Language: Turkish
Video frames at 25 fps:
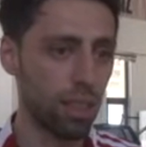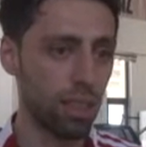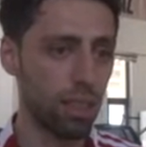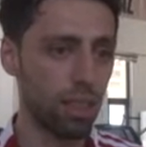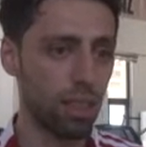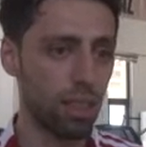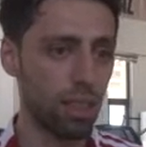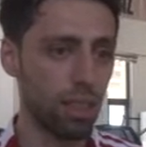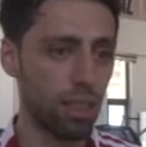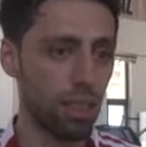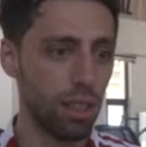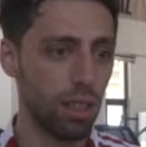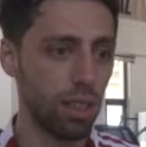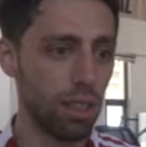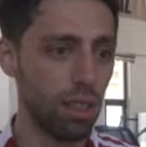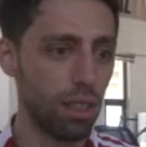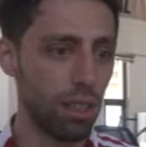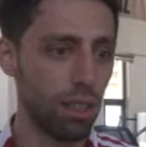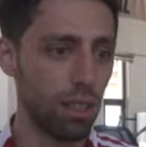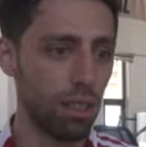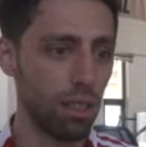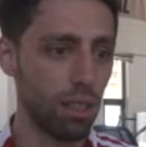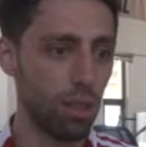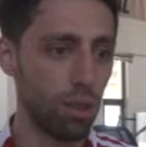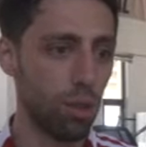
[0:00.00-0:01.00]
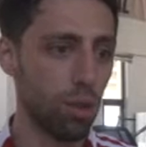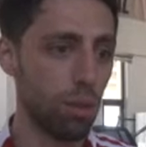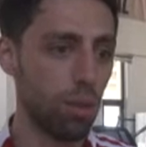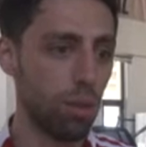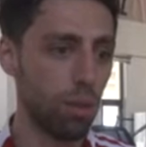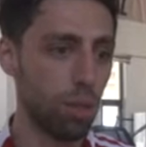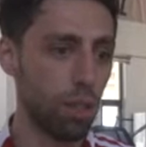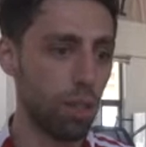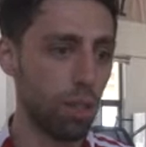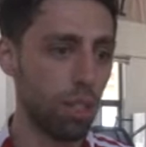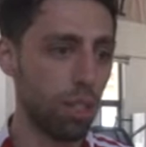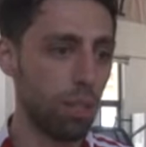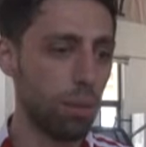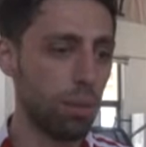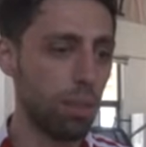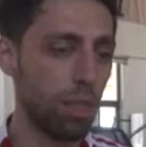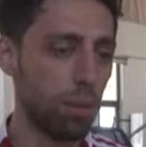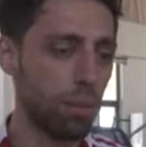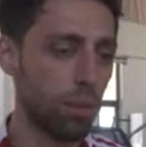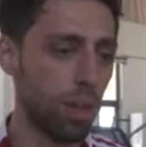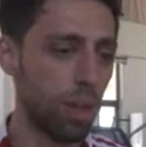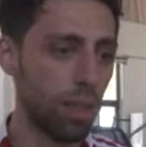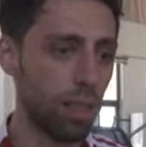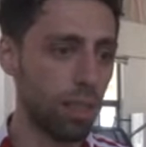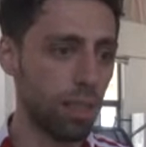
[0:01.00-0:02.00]
E, önümüzde de
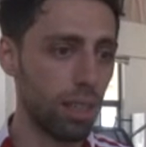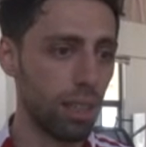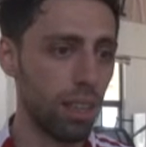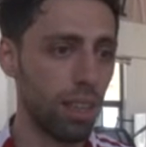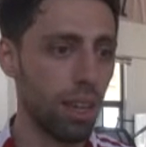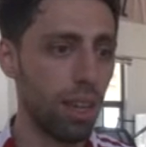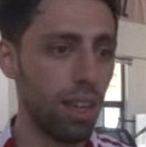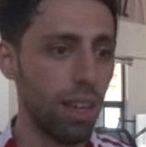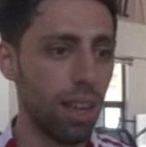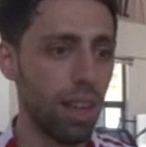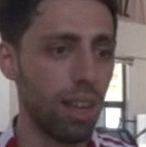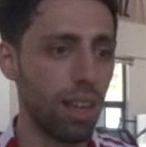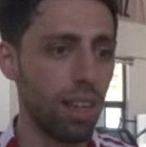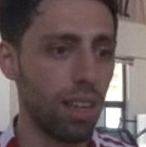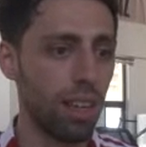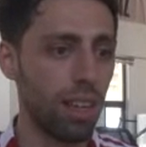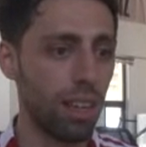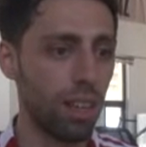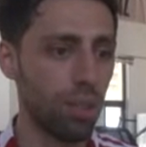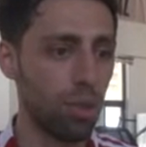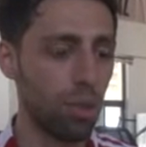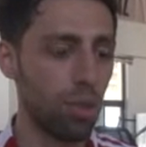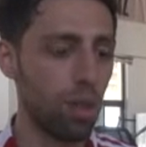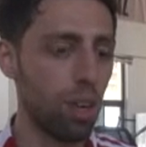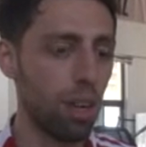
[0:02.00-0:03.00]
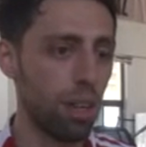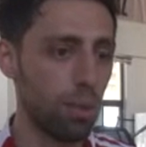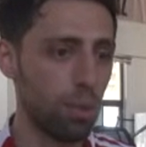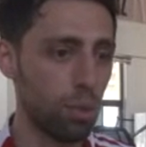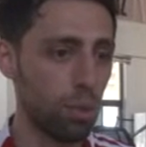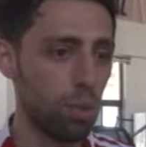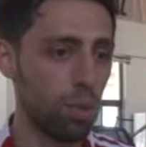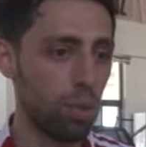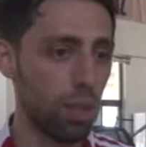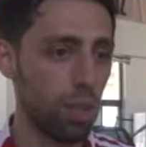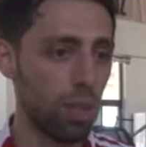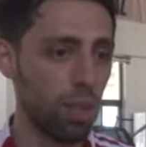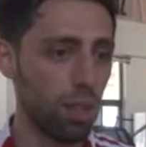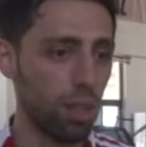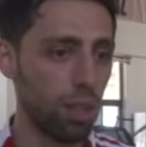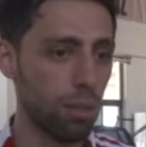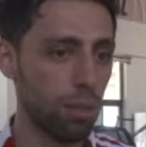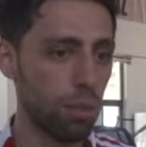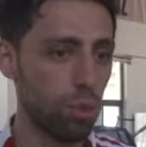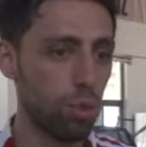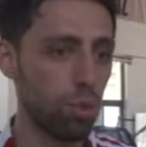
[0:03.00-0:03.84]
2026'ya e, çok az bir süre var.